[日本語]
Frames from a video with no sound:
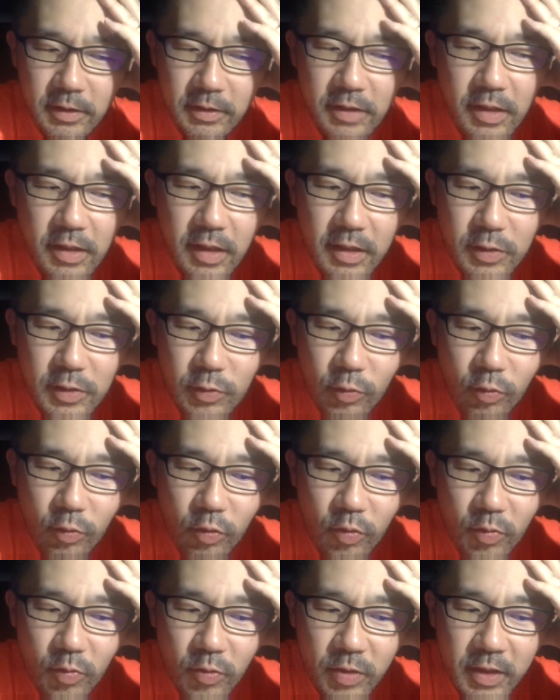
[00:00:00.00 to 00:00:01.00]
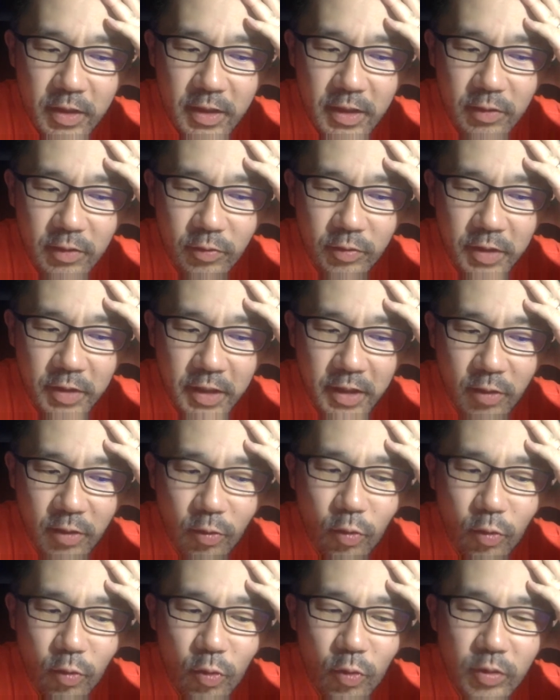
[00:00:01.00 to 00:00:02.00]
で、ただその大盛りなので、
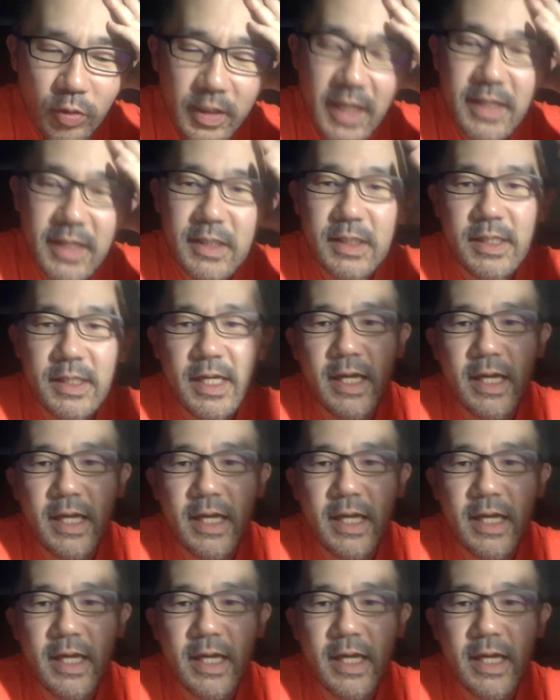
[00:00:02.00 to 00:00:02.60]
大天せ